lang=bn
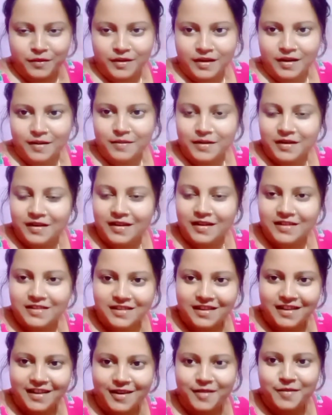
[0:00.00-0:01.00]
তো
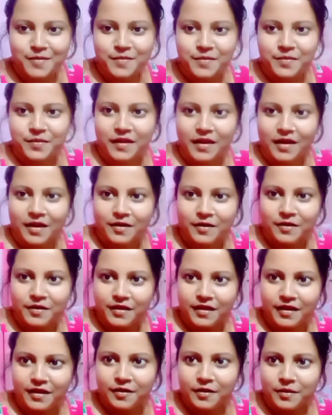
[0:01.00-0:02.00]
এখন বাজে
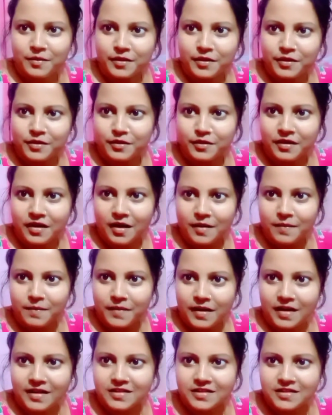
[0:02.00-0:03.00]
বিকেল পাঁচটা
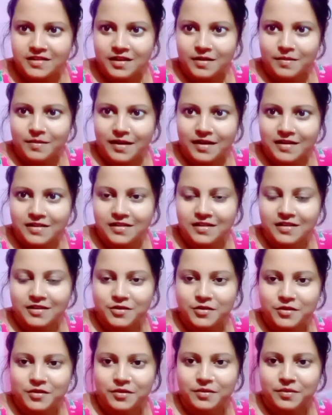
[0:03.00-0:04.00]
বন্ধুরা অনেকক্ষণ পর
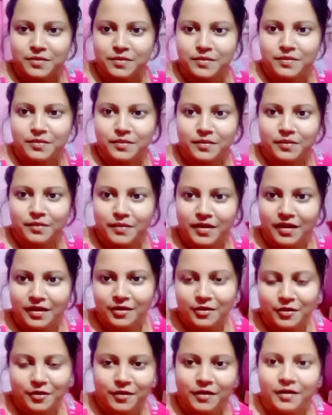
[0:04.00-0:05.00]
আবার আসলাম
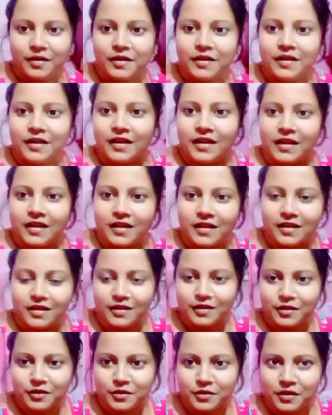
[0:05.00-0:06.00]
তো
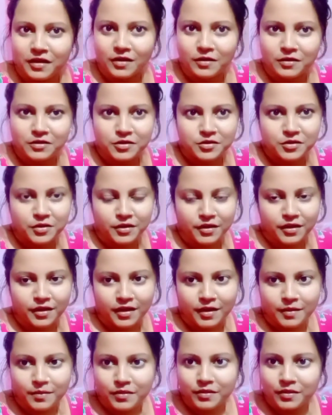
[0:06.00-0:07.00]
তোমাদের সাথে
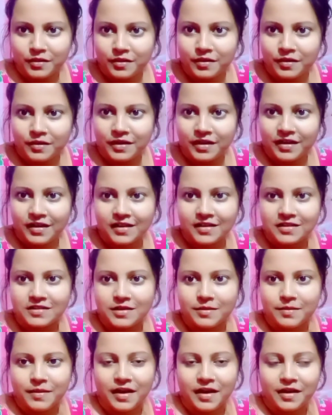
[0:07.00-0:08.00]
বিকেলের কি
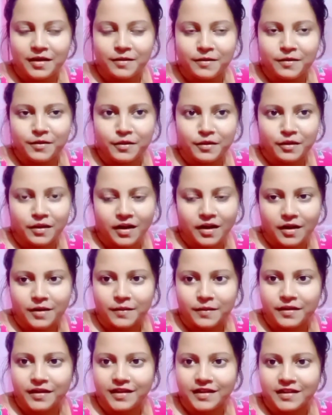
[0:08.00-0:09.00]
কিছুই শেয়ার
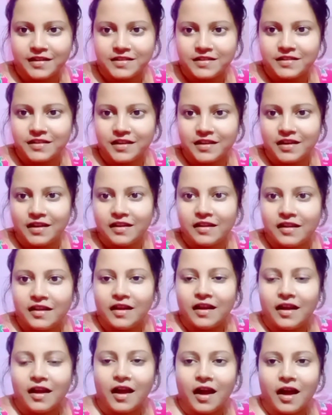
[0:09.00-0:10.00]
করিনি
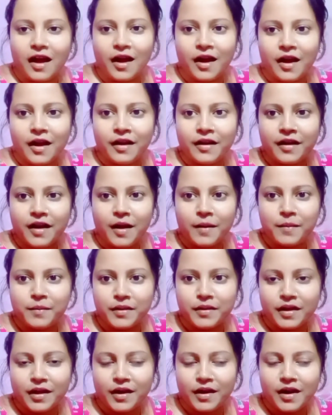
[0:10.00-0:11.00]
আয়ুষ আসতে
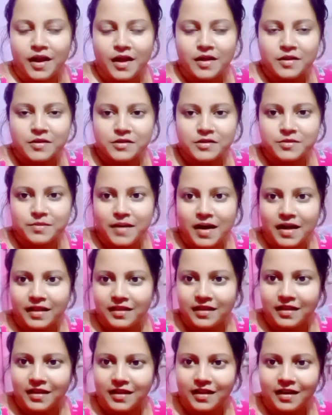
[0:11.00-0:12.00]
আসতে চারটা
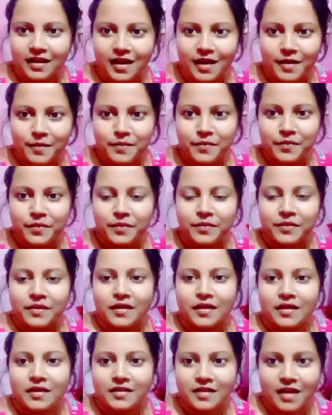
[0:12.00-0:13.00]
তারপর স্নান টান
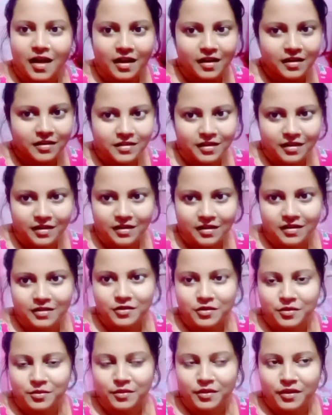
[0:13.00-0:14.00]
করে খাবার টেবিলে
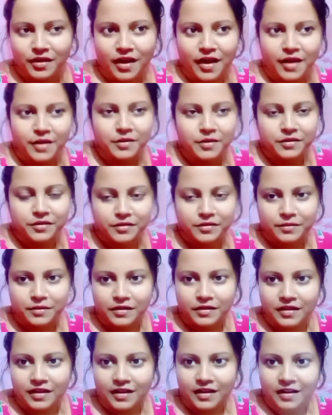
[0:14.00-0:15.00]
আস্তে আস্তে সন্ধ্যা
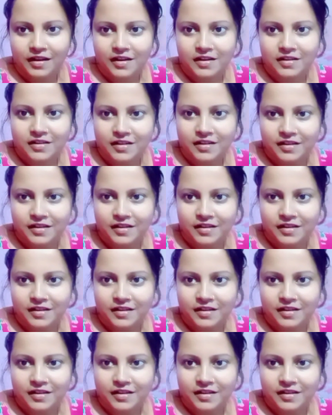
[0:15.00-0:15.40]
হয়ে গেছে